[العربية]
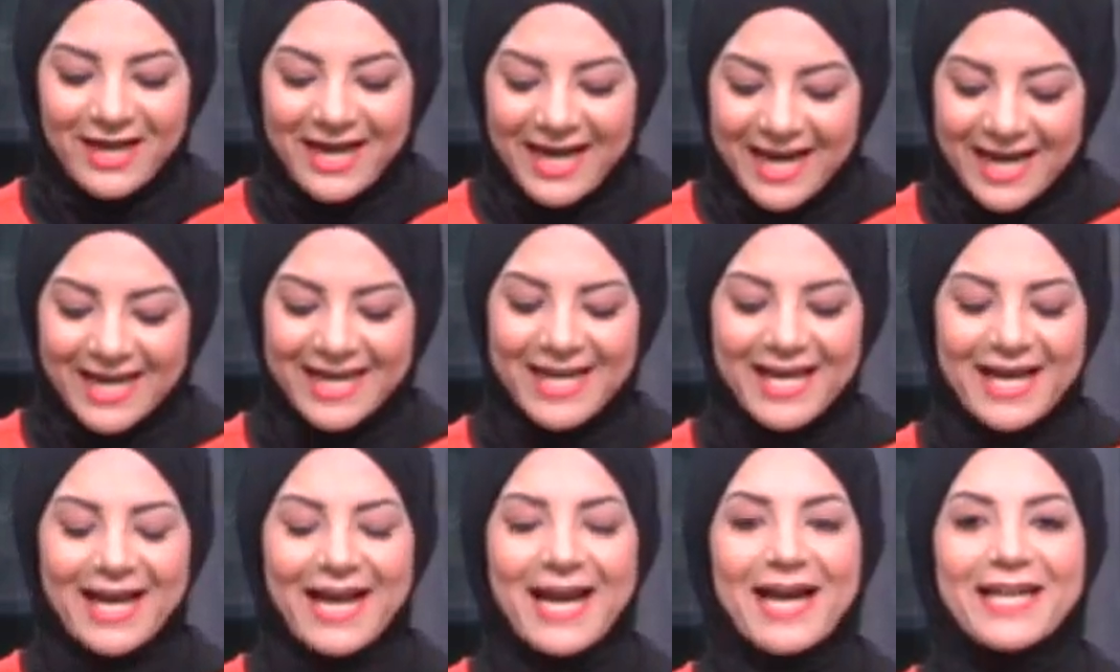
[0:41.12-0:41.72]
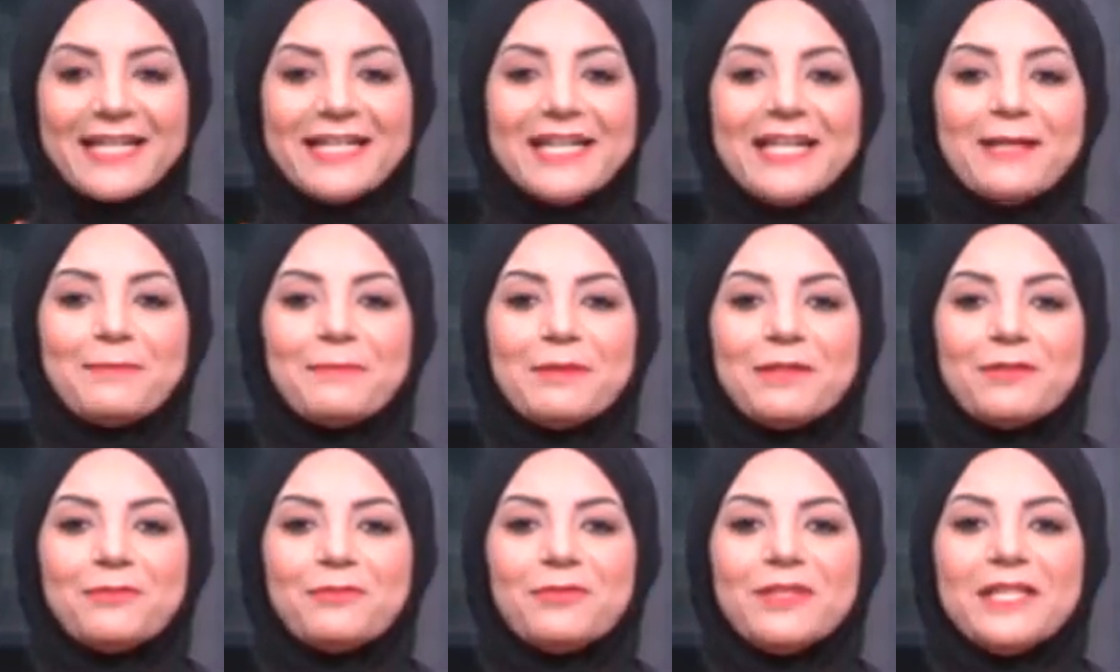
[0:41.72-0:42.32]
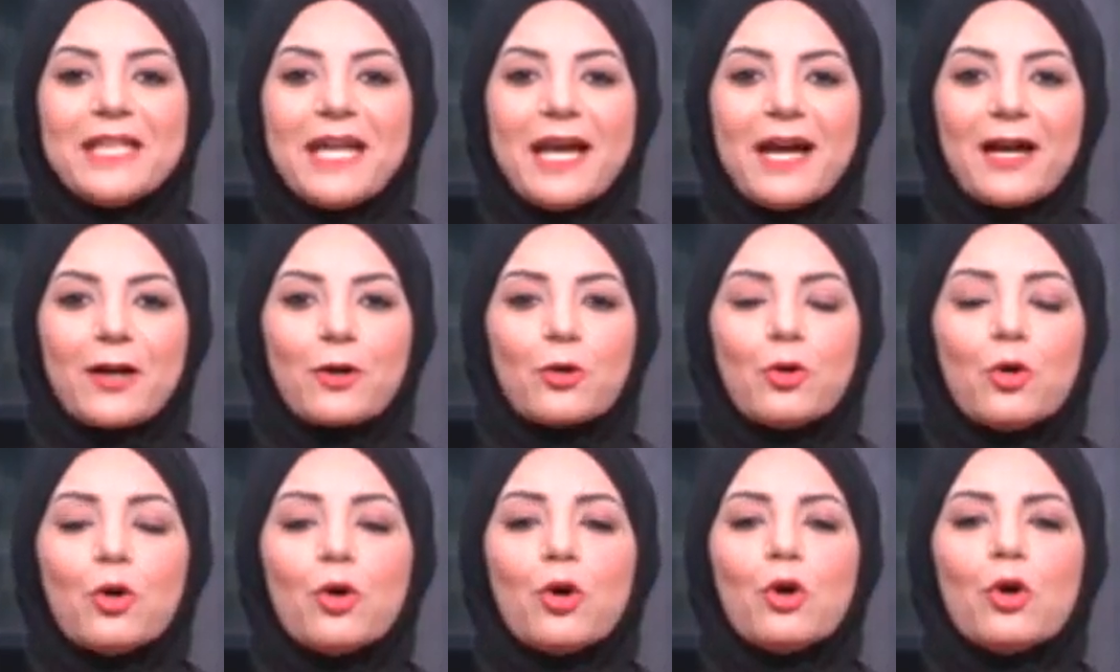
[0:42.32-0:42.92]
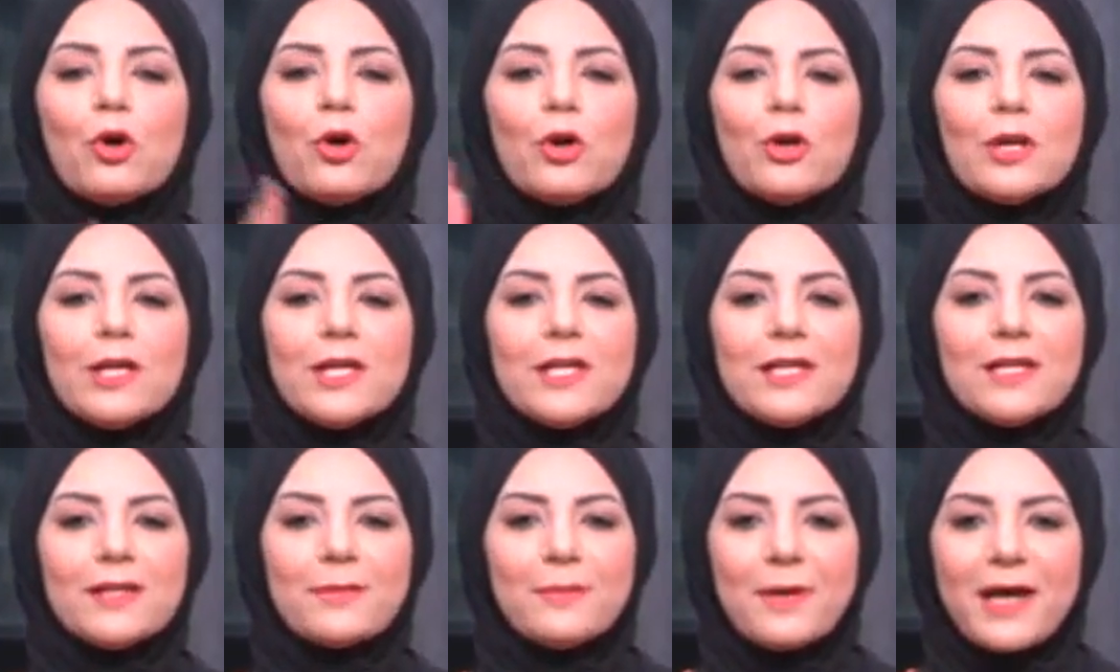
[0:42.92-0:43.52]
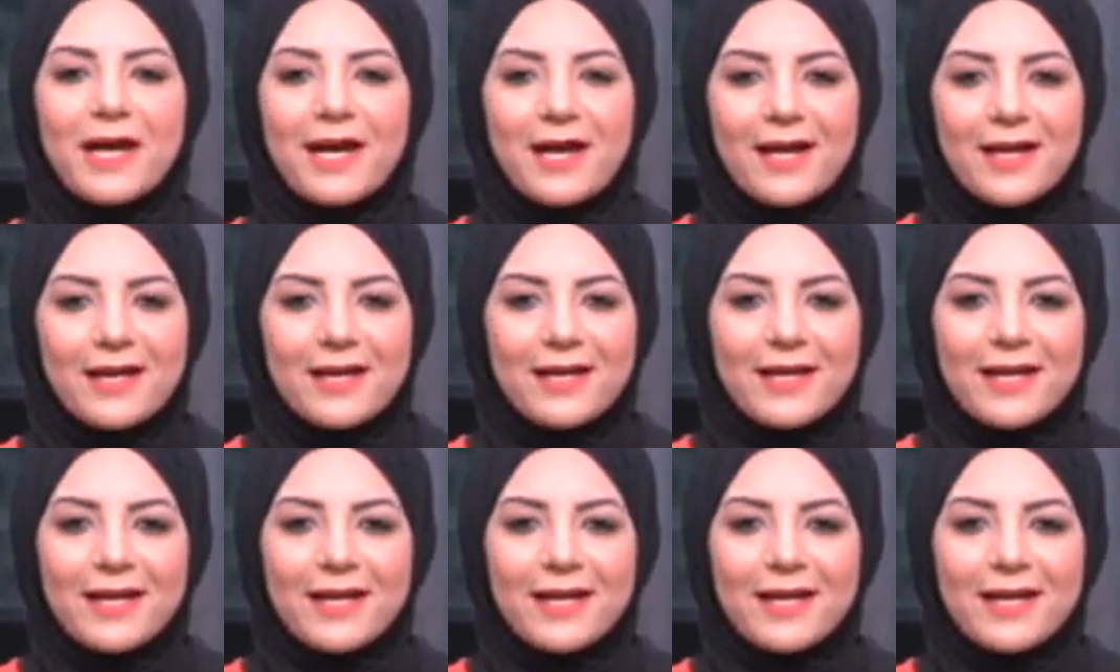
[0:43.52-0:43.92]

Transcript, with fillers: حلقه هنعمل فيها كل بقى